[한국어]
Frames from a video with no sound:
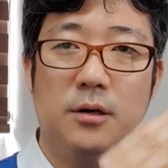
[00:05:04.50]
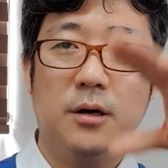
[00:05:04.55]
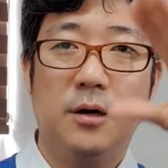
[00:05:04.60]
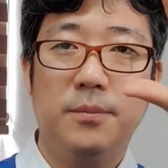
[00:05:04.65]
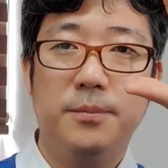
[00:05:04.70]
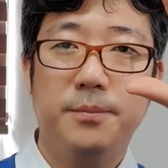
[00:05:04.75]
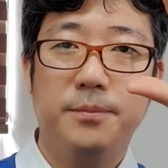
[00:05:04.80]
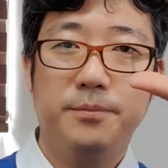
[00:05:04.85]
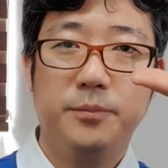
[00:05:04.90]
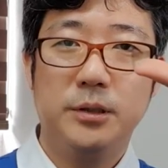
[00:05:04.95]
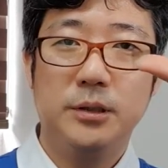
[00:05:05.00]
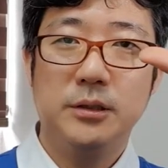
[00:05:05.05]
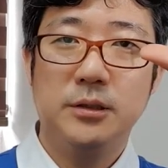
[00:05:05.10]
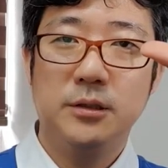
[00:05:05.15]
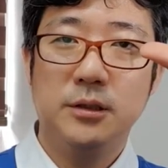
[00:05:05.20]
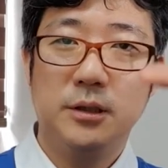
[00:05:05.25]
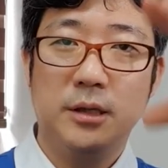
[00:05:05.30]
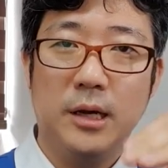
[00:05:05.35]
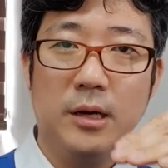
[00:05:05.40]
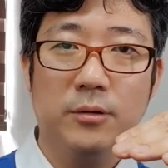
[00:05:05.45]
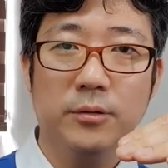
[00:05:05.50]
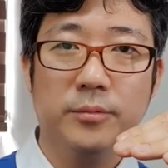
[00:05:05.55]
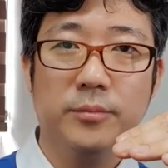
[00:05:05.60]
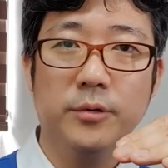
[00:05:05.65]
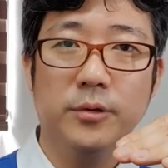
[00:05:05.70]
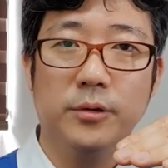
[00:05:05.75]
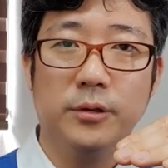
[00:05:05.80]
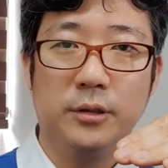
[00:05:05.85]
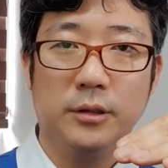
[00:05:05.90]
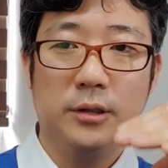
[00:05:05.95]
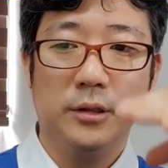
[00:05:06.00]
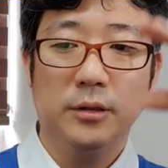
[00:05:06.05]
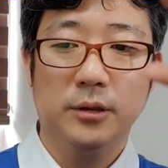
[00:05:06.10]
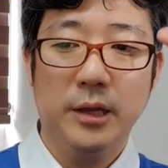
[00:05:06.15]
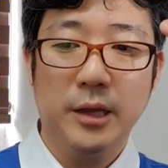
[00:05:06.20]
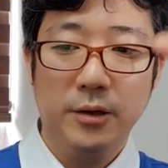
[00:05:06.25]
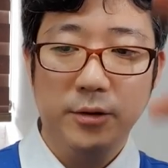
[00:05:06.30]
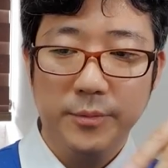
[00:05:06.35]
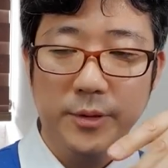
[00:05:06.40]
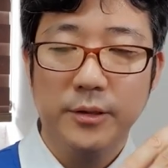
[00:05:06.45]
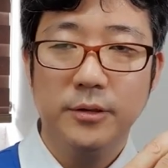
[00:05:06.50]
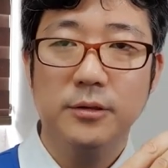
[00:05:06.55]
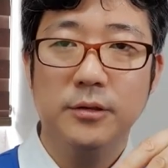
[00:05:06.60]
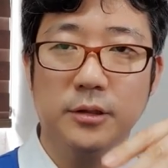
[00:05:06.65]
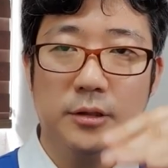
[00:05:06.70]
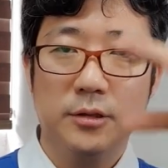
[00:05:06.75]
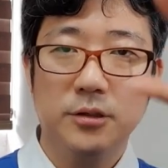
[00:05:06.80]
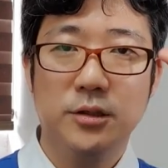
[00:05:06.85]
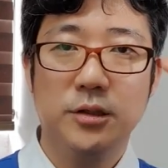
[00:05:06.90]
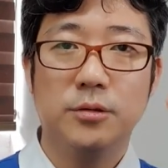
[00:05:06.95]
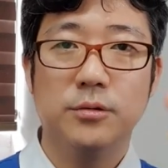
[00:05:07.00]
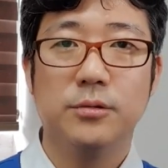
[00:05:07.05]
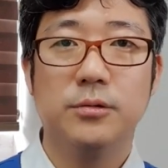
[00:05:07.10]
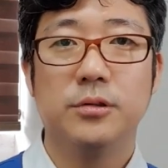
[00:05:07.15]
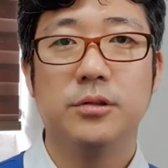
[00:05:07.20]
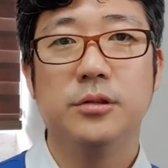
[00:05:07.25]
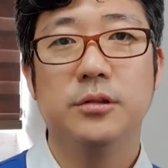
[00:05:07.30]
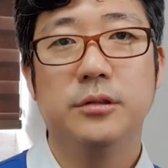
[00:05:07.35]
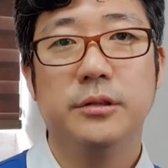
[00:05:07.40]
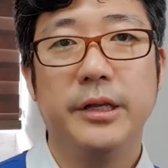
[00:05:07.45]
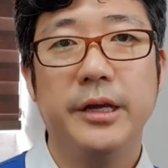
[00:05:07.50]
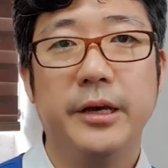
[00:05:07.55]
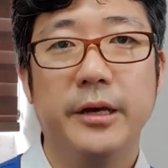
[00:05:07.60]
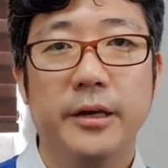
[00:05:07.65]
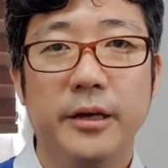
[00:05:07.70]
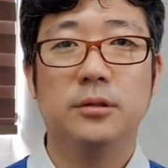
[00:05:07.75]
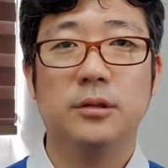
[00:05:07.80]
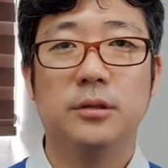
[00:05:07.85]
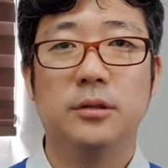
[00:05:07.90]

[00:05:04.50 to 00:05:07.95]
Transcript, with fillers: 업, 틸트 다운 뭐 이렇게 내리면은 이런 식으로 쓰는데